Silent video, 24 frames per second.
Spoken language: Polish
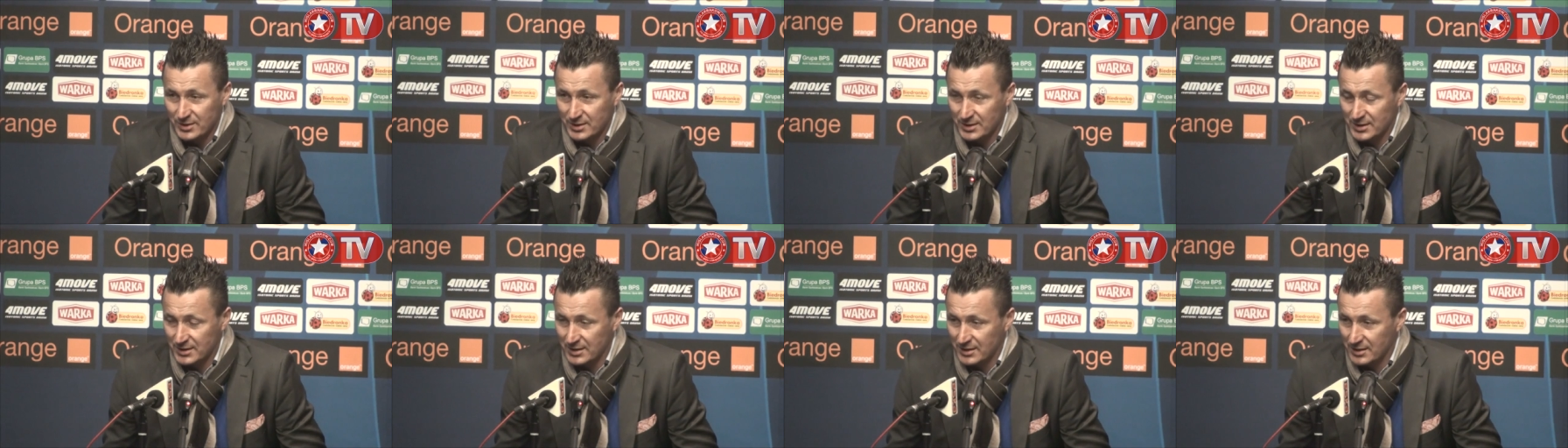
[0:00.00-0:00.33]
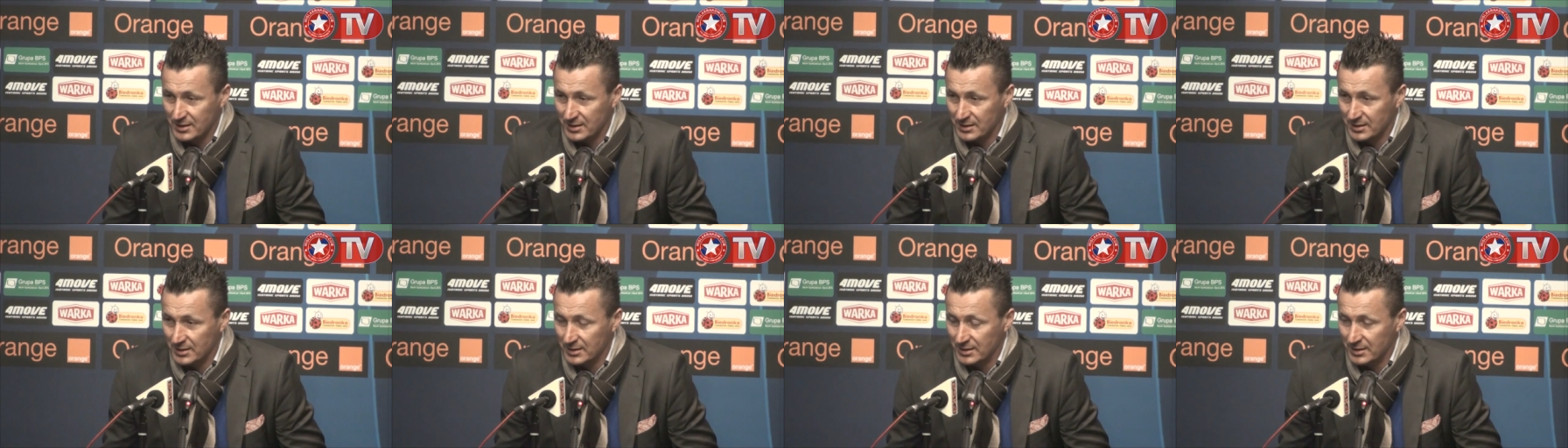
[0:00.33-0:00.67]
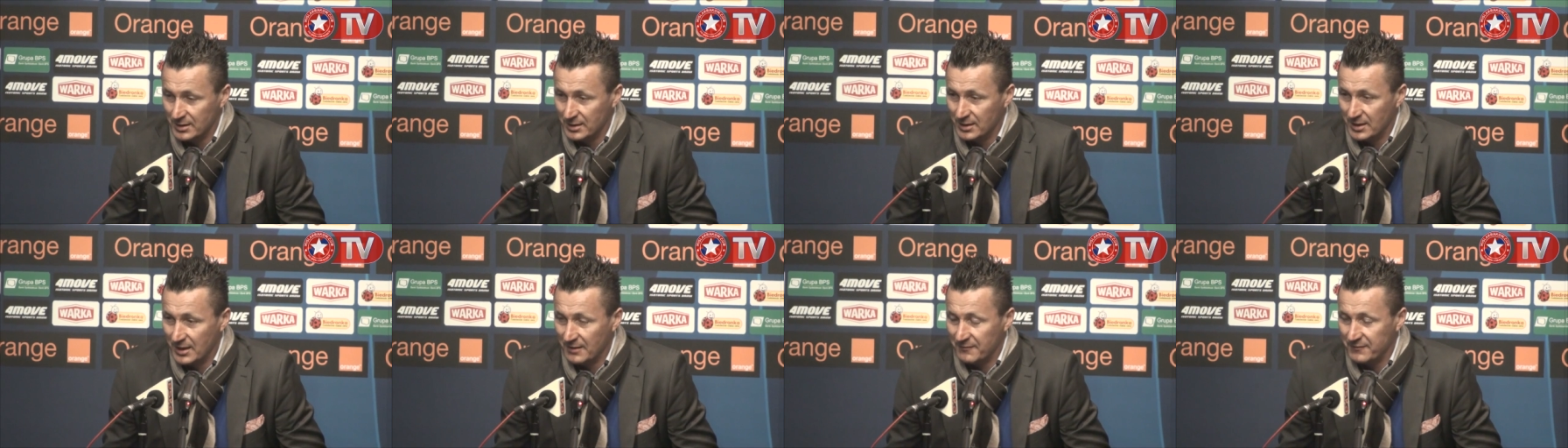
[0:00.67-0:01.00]
e,
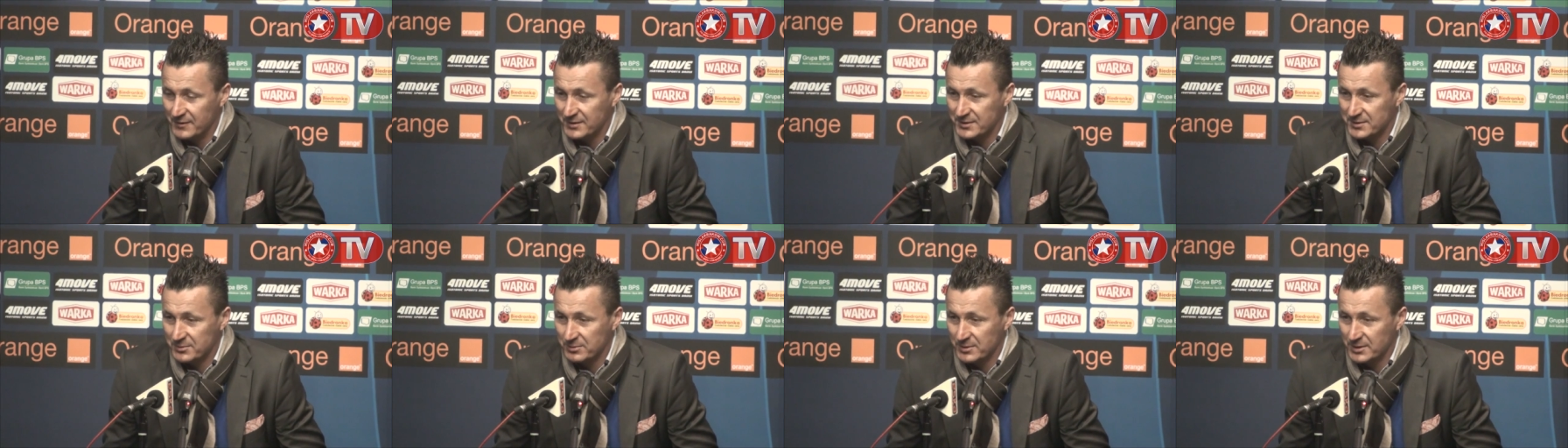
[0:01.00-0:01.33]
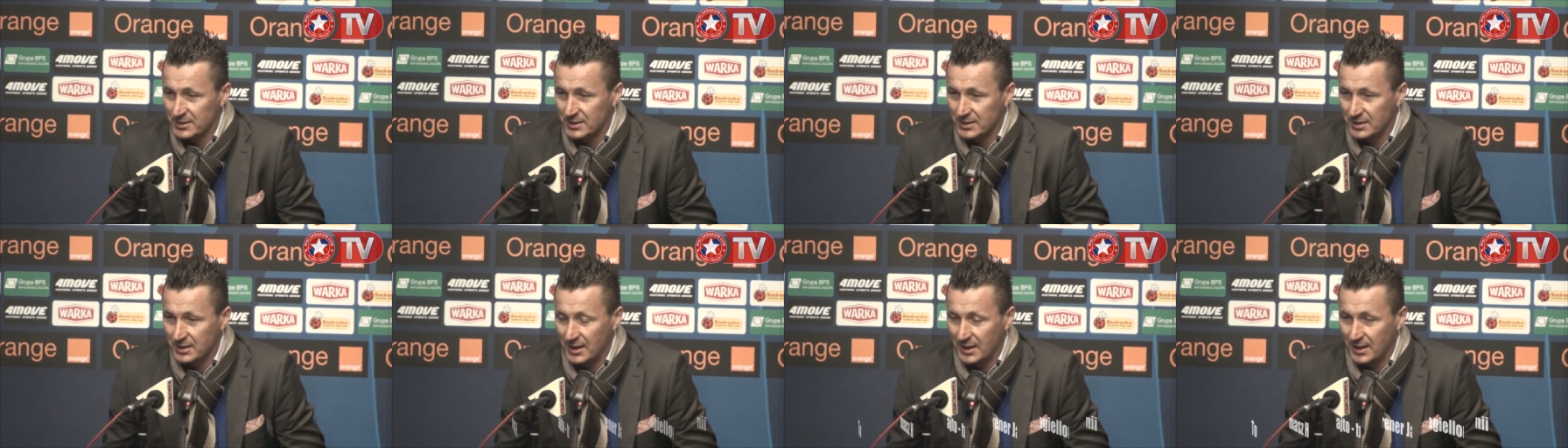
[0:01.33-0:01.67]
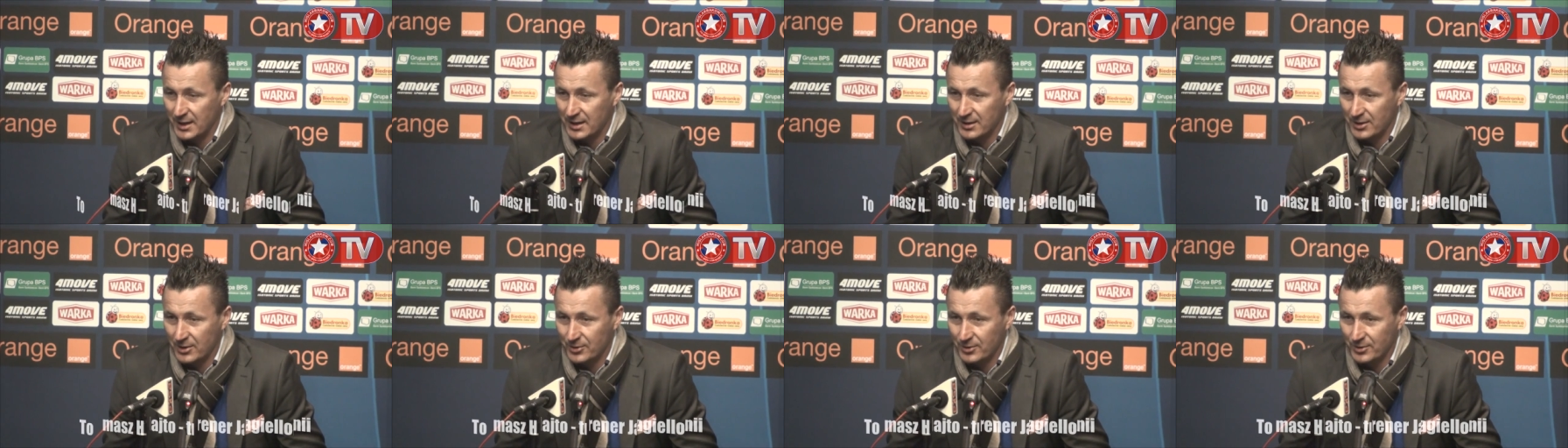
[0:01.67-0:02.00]
i dla Wisły, i dla
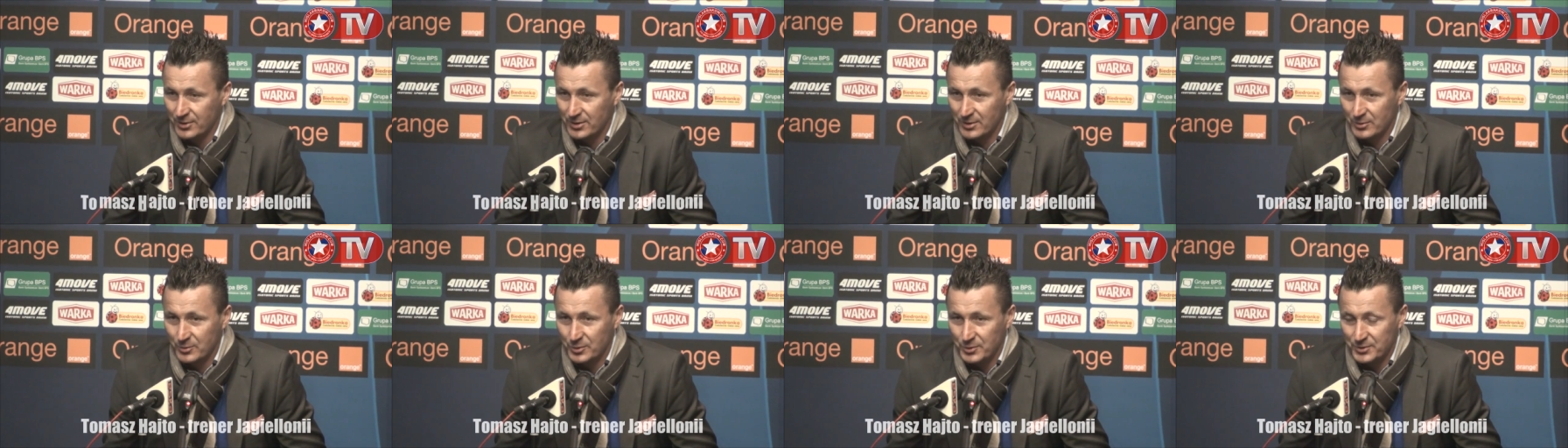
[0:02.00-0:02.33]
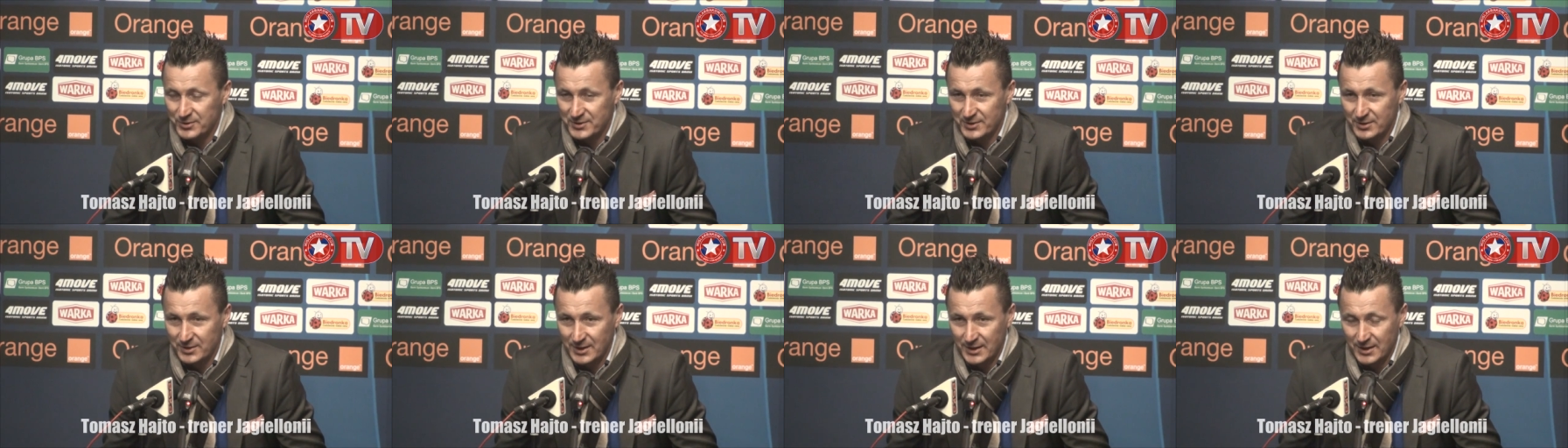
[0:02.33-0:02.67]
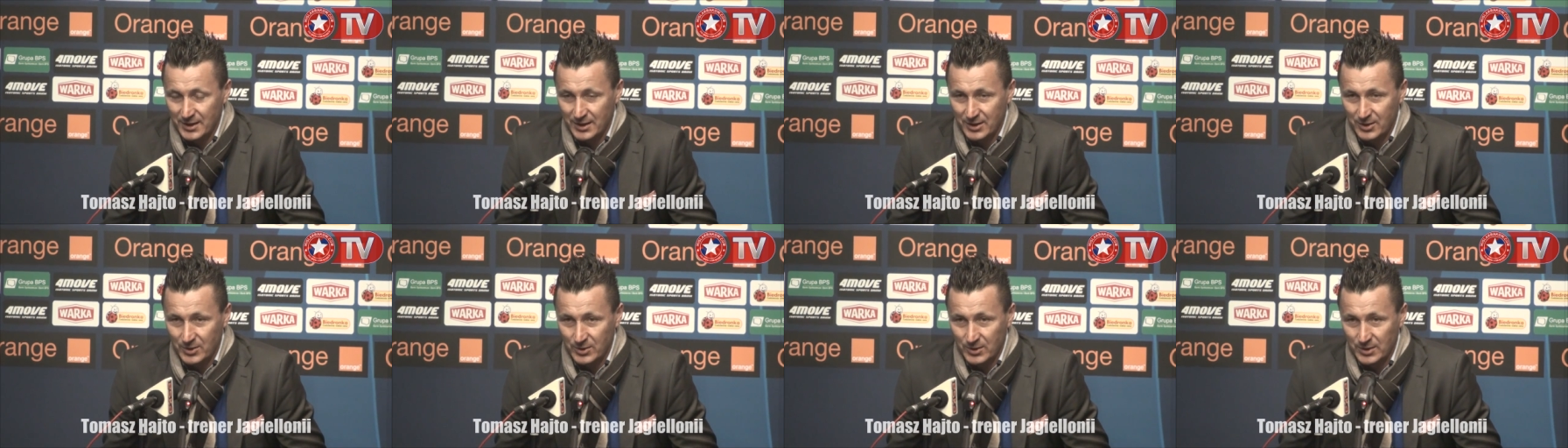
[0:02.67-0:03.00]
Jagiellonii urósł do
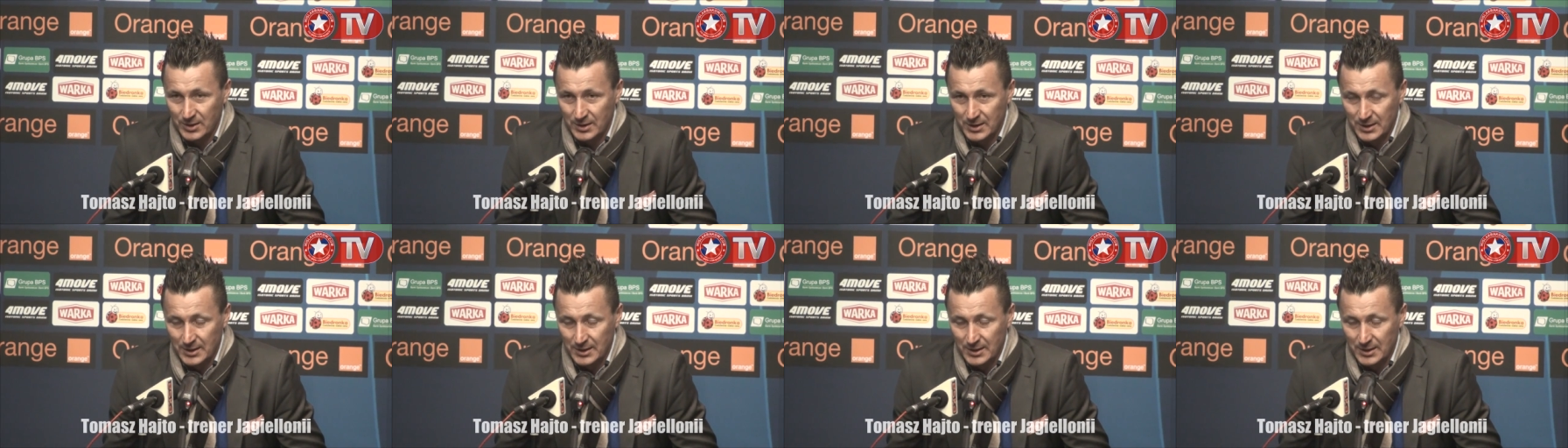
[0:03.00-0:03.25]
takiego,